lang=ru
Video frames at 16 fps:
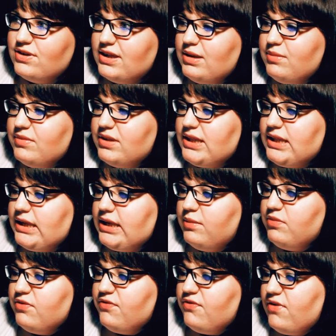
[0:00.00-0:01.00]
какими-то
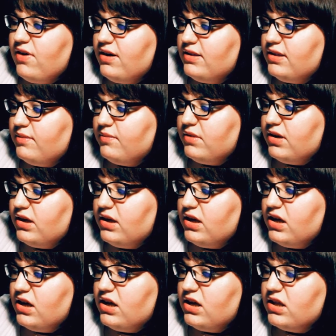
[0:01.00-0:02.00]
такими фактами,
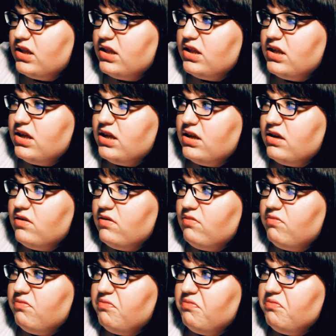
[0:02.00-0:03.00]
не
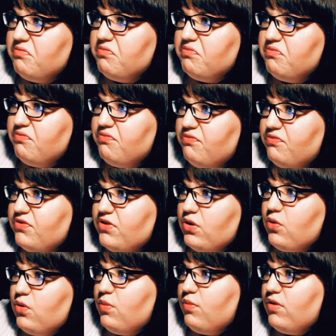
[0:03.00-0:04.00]
в
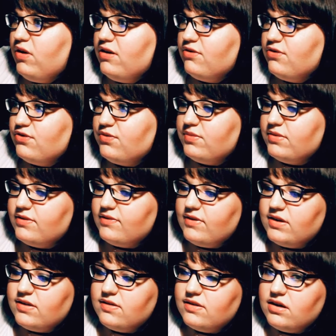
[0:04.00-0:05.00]
таком хорошем
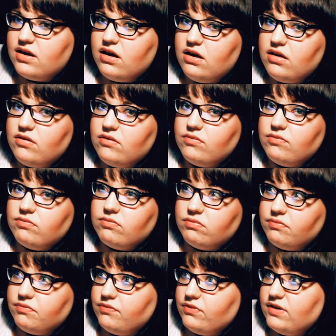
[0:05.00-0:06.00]
свете, а
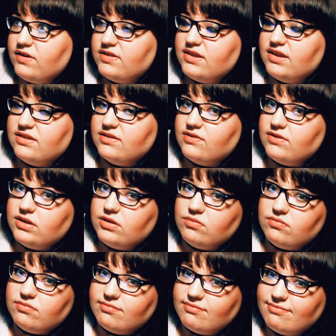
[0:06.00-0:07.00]
в естественном.
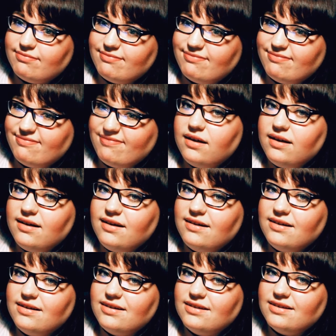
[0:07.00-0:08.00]

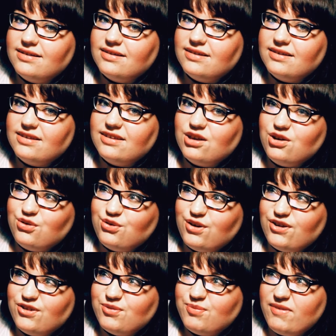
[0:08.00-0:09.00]
А я
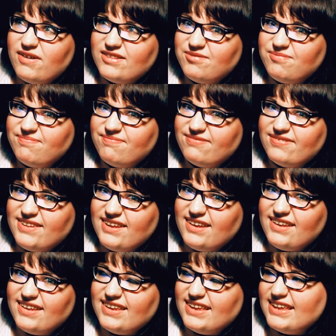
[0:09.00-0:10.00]
ругаюсь матом, да.
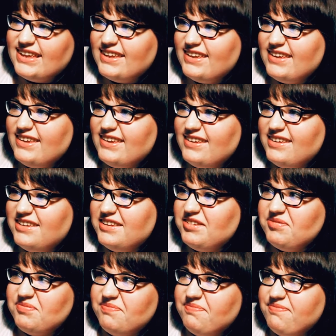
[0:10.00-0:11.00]
И э,
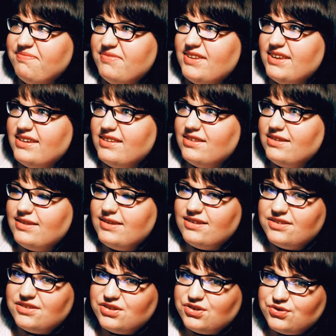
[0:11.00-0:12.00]
я не
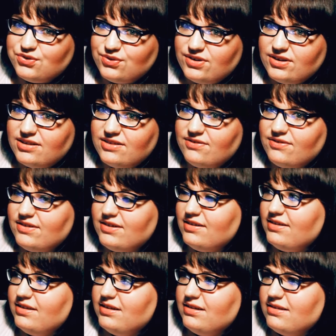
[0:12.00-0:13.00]
стыжусь этого,
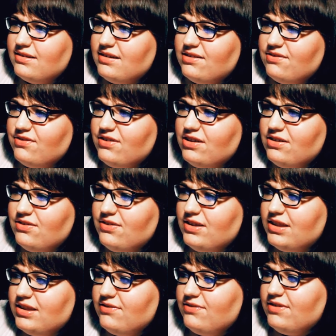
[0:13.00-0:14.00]
не скрываю
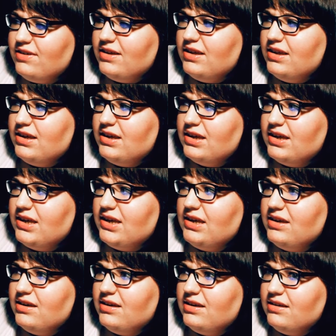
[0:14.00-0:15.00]
этого,
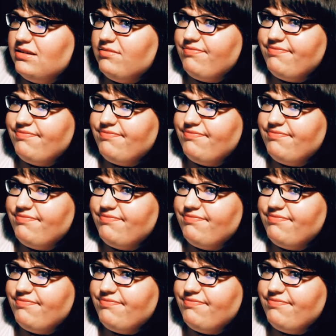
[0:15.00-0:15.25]
и